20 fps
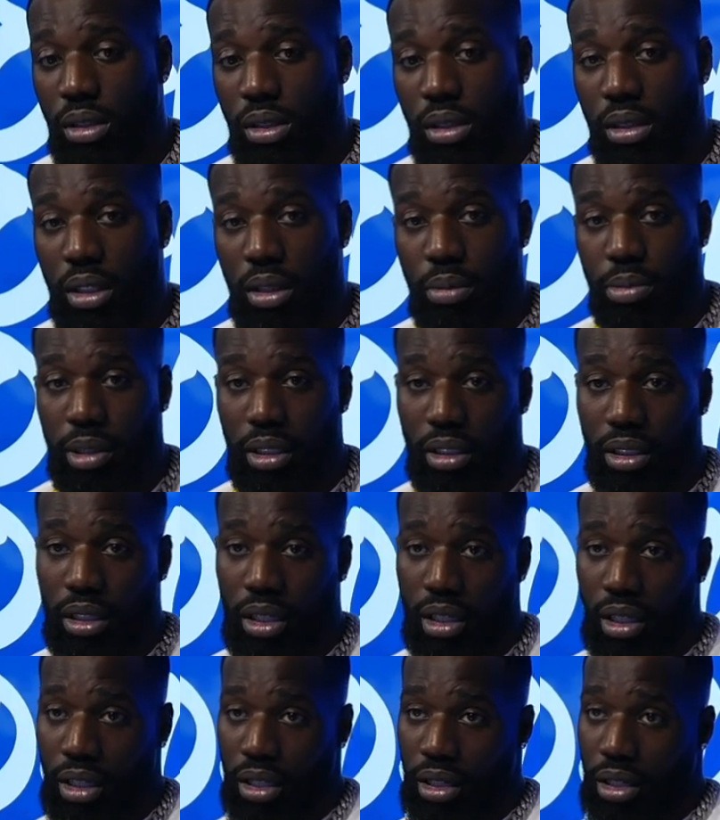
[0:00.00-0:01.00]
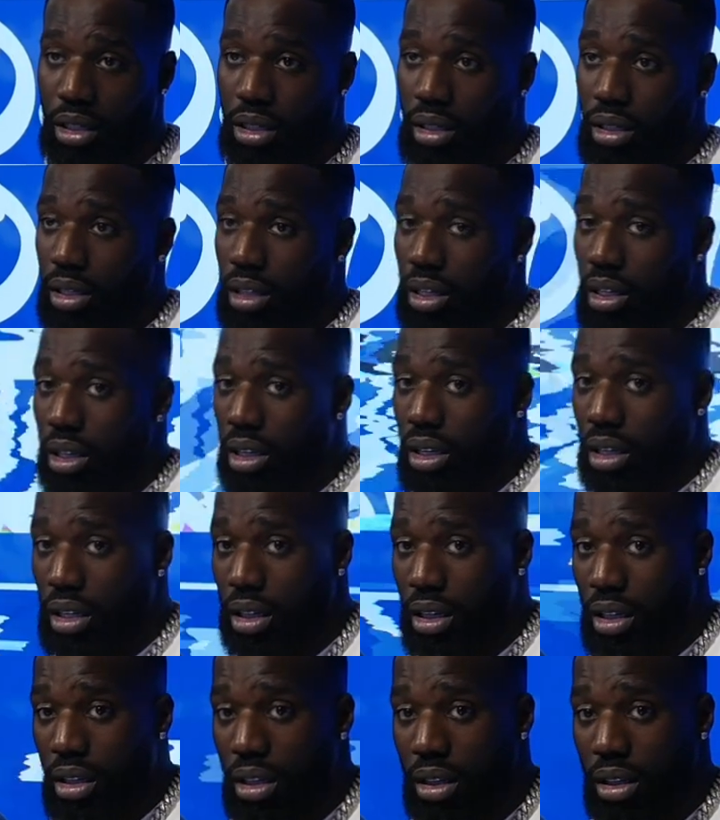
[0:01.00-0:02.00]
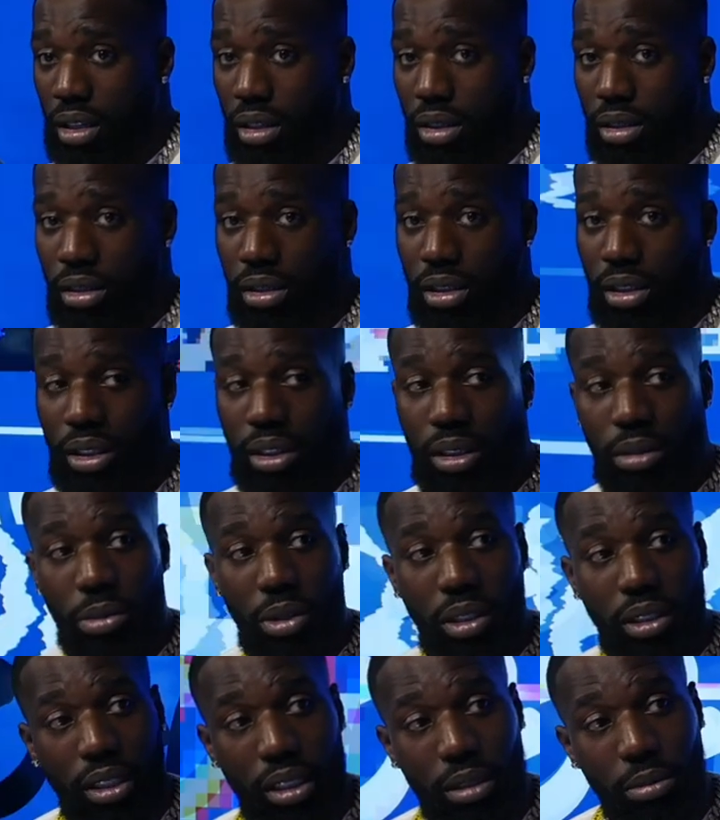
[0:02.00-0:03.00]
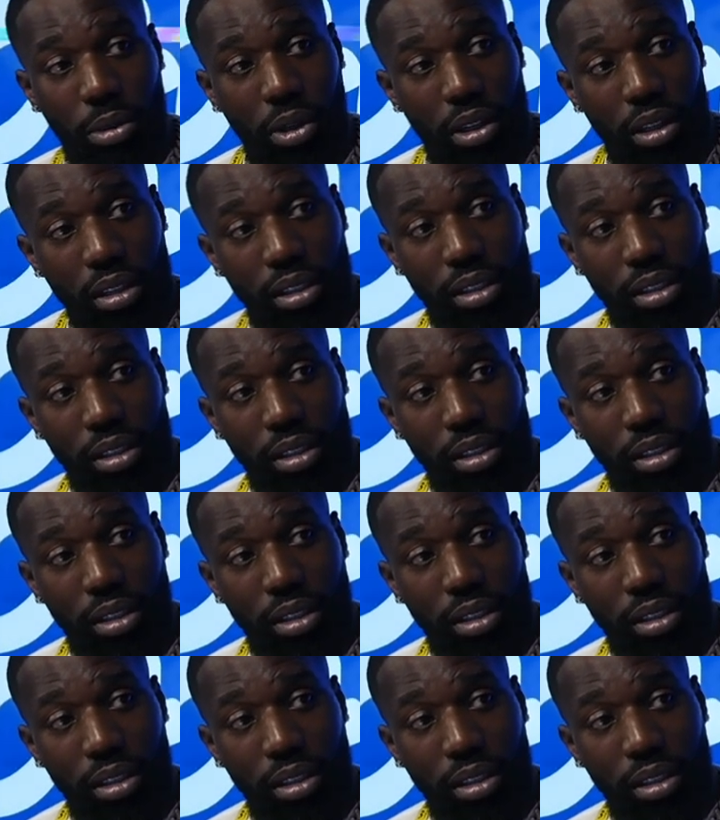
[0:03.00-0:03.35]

C'était peut-être il, y a 6 mois, 7 mois.